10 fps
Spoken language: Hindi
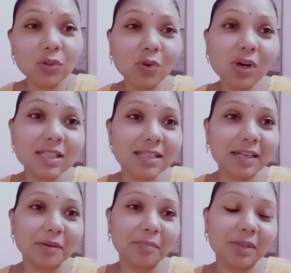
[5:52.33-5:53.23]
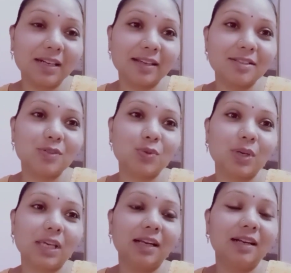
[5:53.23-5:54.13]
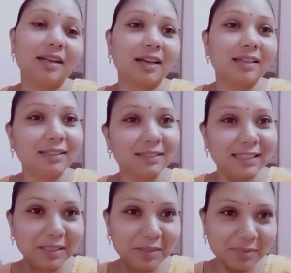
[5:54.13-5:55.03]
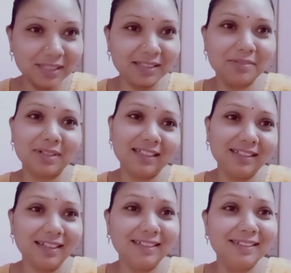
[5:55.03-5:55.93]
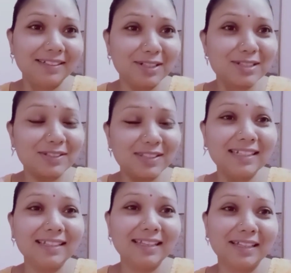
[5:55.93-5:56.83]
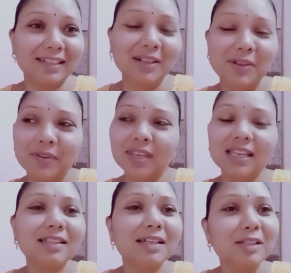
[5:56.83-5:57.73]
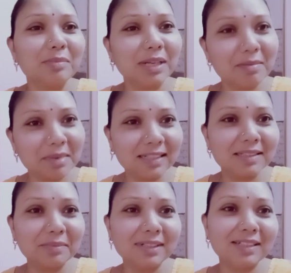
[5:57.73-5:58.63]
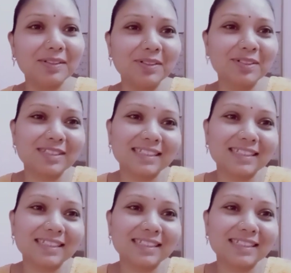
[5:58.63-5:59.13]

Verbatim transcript: दो हज़ार के मेरे टेस्ट हुए हैं ढाई हज़ार की मेरी दवाई आई है दस दिन की इतना तो मैं कमाती भी नहीं हूँ